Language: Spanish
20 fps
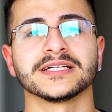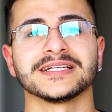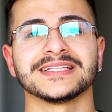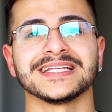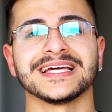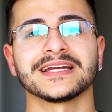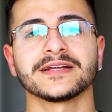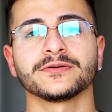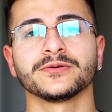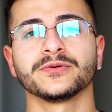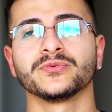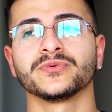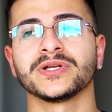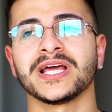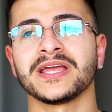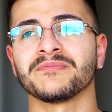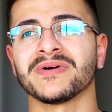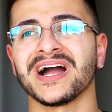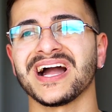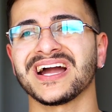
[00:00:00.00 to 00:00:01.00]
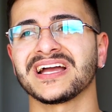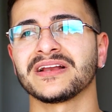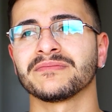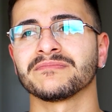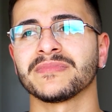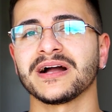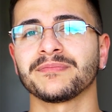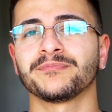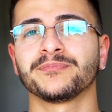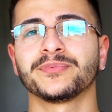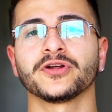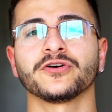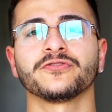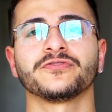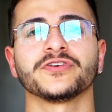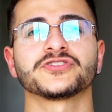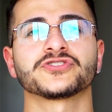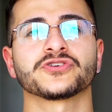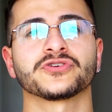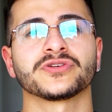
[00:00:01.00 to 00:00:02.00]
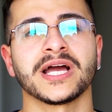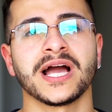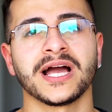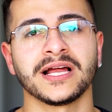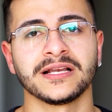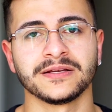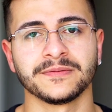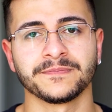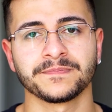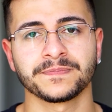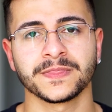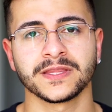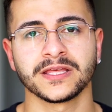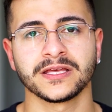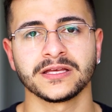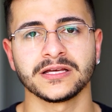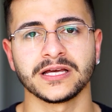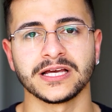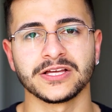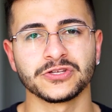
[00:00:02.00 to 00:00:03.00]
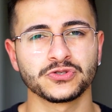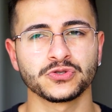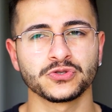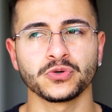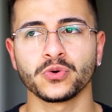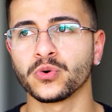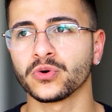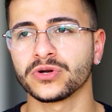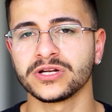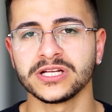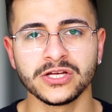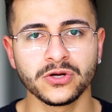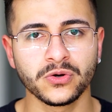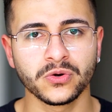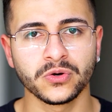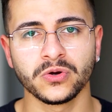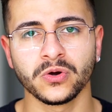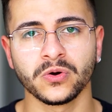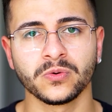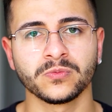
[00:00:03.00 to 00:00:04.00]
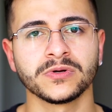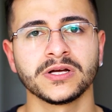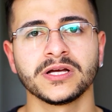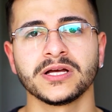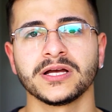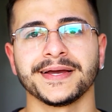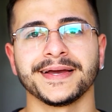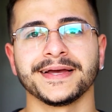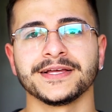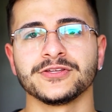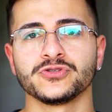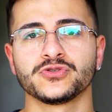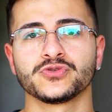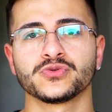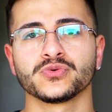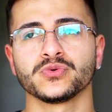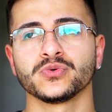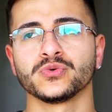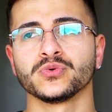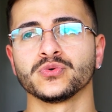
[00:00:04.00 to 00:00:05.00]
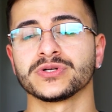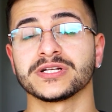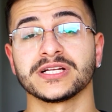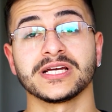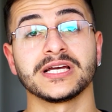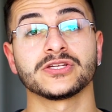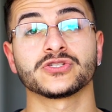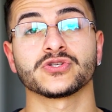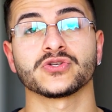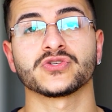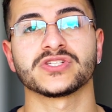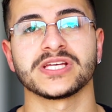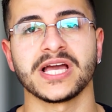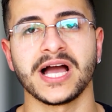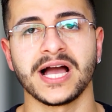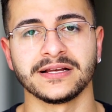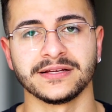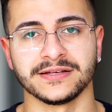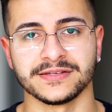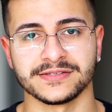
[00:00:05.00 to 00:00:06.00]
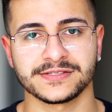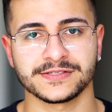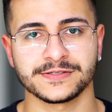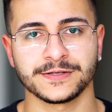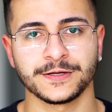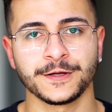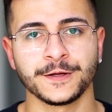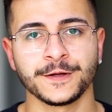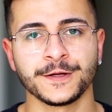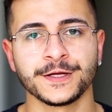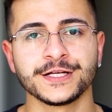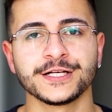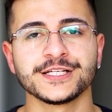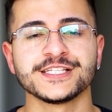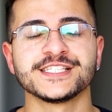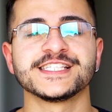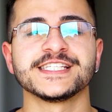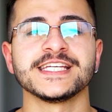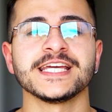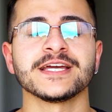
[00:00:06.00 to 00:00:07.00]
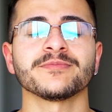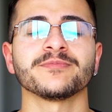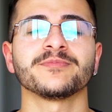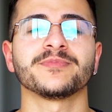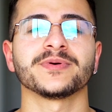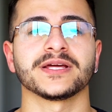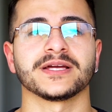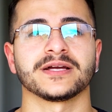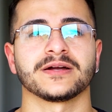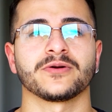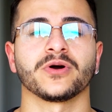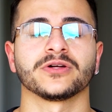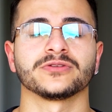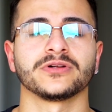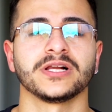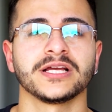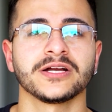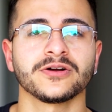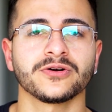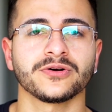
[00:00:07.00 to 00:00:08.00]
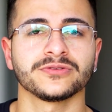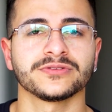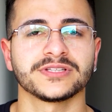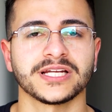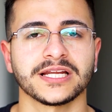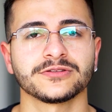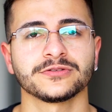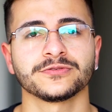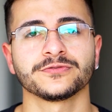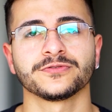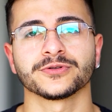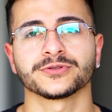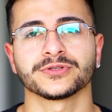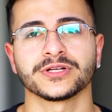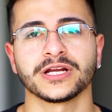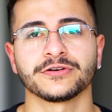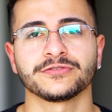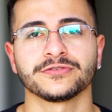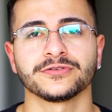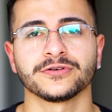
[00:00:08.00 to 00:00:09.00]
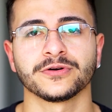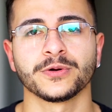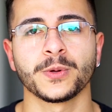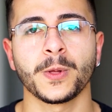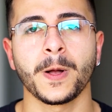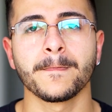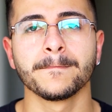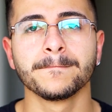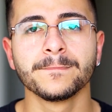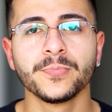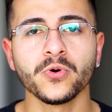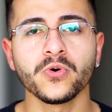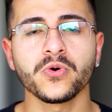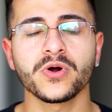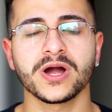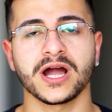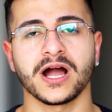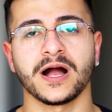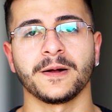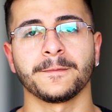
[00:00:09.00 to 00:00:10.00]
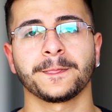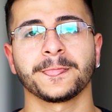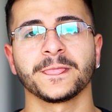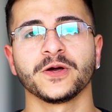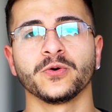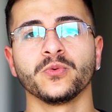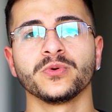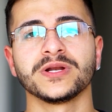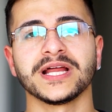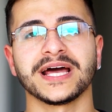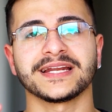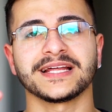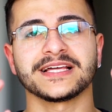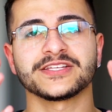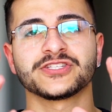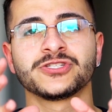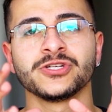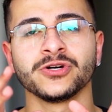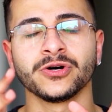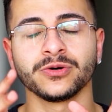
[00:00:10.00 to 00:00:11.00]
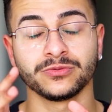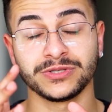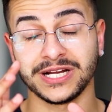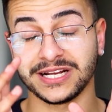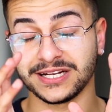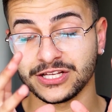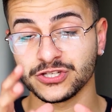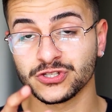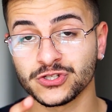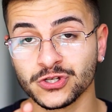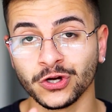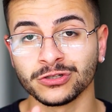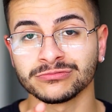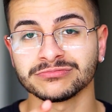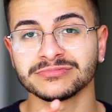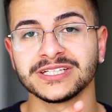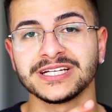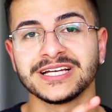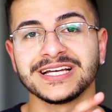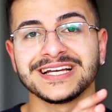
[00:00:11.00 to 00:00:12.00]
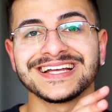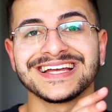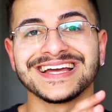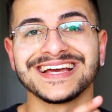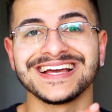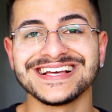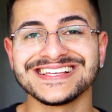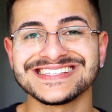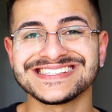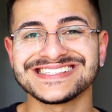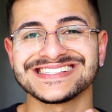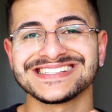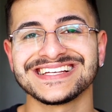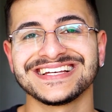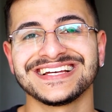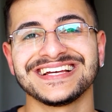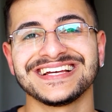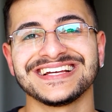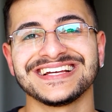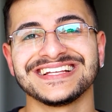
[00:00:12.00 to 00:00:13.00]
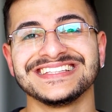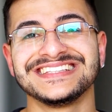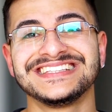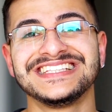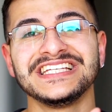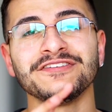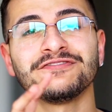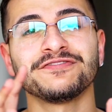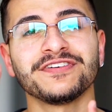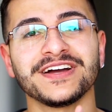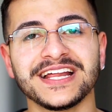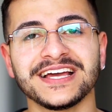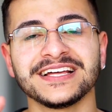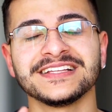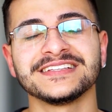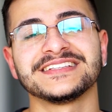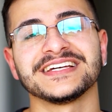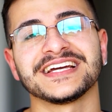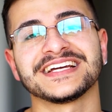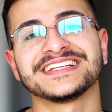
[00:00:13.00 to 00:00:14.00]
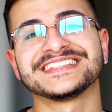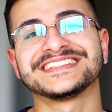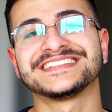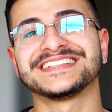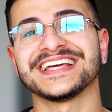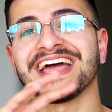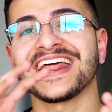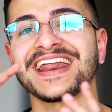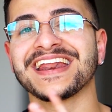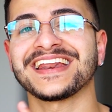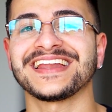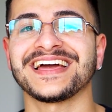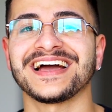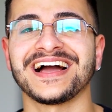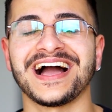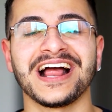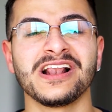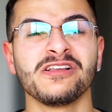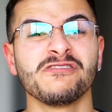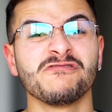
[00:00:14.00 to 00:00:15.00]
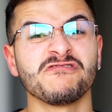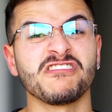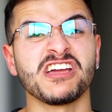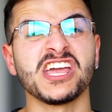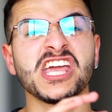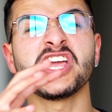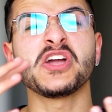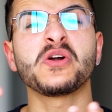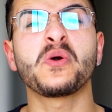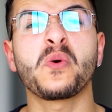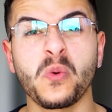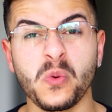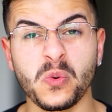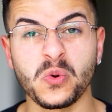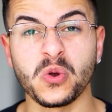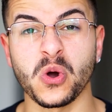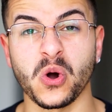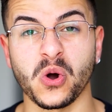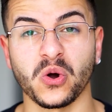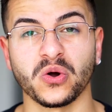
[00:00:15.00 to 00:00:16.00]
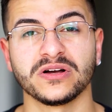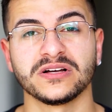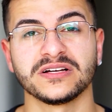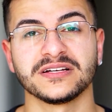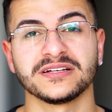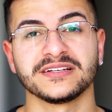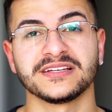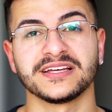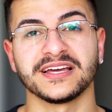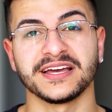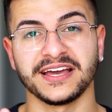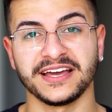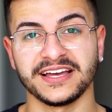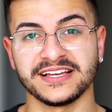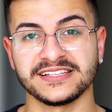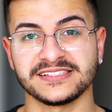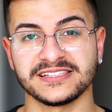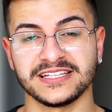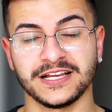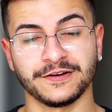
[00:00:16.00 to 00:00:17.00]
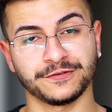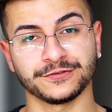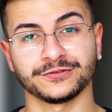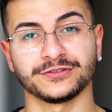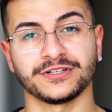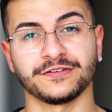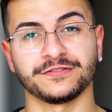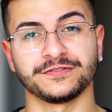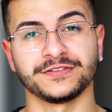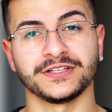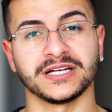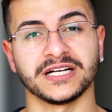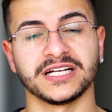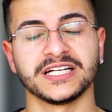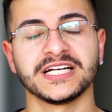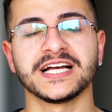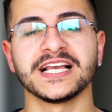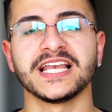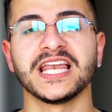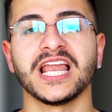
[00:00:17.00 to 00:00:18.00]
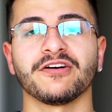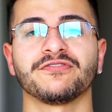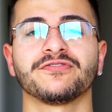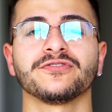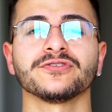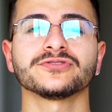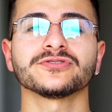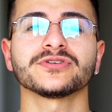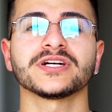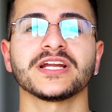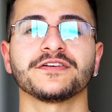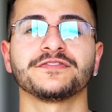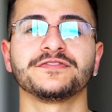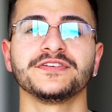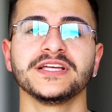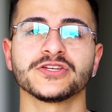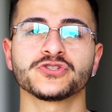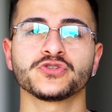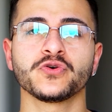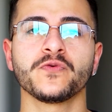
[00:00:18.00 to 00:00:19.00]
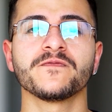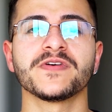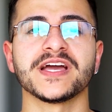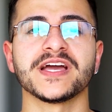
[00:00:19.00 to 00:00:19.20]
tener una imagen más profesional en su currículum, en sus redes sociales. Siempre cuando alguien contrata un fotógrafo, busca una, una razón que es diferente, externa al vehículo que es la fotografía. La fotografía es un